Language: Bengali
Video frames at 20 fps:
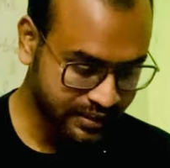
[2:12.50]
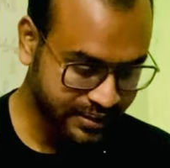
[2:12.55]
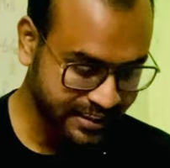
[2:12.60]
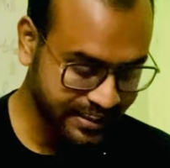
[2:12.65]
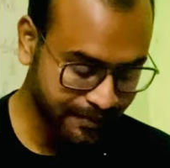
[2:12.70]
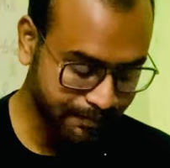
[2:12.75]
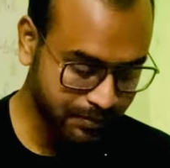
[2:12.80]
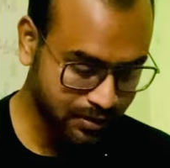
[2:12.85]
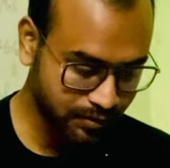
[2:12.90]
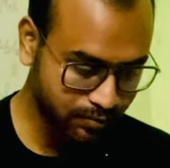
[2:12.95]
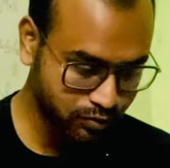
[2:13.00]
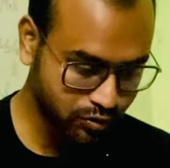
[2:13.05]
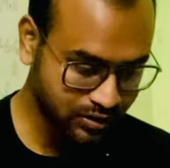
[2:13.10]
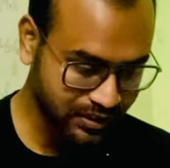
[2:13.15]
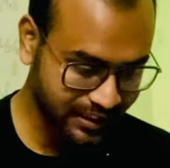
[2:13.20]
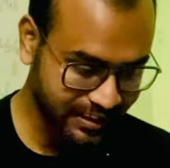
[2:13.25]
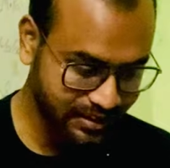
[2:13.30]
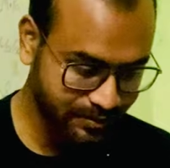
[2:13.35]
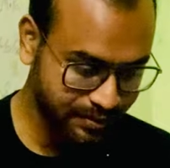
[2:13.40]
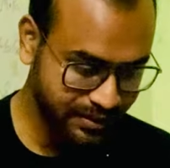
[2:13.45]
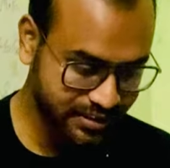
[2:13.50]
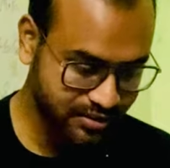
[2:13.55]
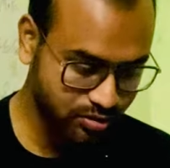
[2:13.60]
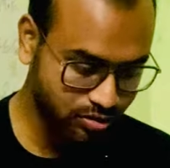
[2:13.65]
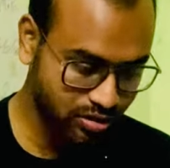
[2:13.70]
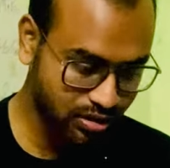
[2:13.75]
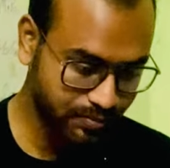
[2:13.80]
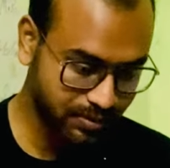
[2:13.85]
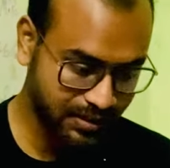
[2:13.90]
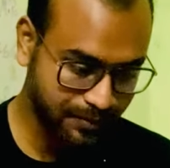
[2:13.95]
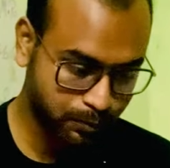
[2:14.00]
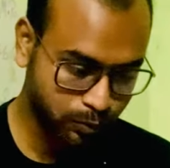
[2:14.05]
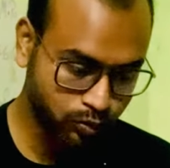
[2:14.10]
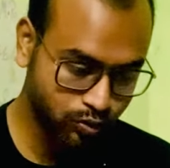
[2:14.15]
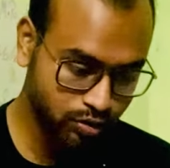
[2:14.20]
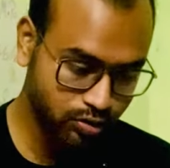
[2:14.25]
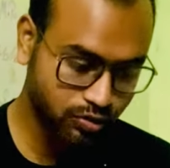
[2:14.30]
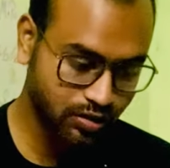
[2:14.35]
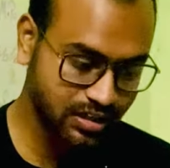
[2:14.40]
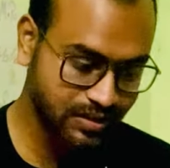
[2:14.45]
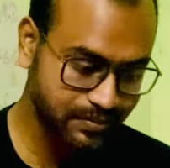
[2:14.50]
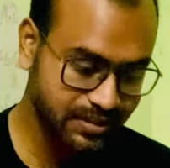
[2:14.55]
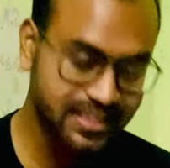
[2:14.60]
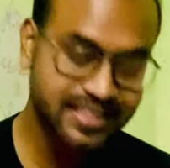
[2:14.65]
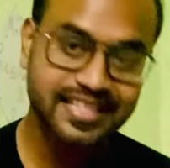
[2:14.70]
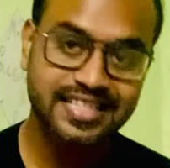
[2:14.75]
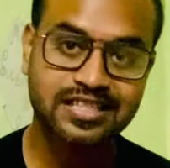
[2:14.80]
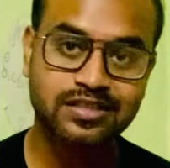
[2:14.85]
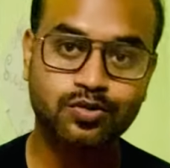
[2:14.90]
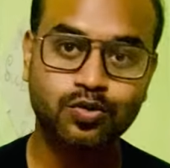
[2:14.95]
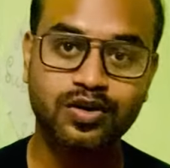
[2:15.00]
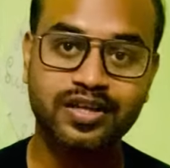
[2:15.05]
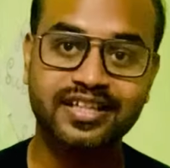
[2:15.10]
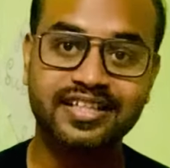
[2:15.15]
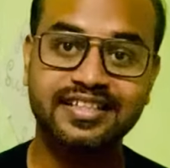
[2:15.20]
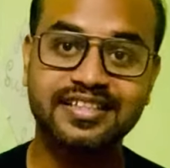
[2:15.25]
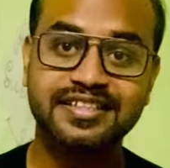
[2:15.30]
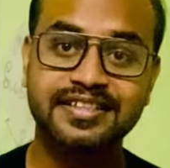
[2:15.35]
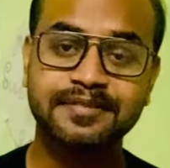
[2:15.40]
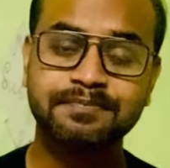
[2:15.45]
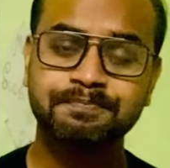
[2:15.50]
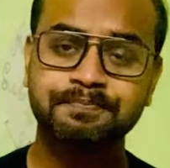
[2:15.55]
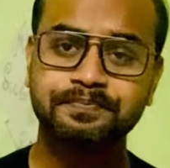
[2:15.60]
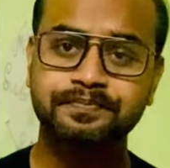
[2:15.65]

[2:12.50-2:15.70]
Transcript: টিএফডাব্লিউ সার্টিফিকেট ছিল না বাট ভুল করে আমি ইয়েস করে দিয়েছি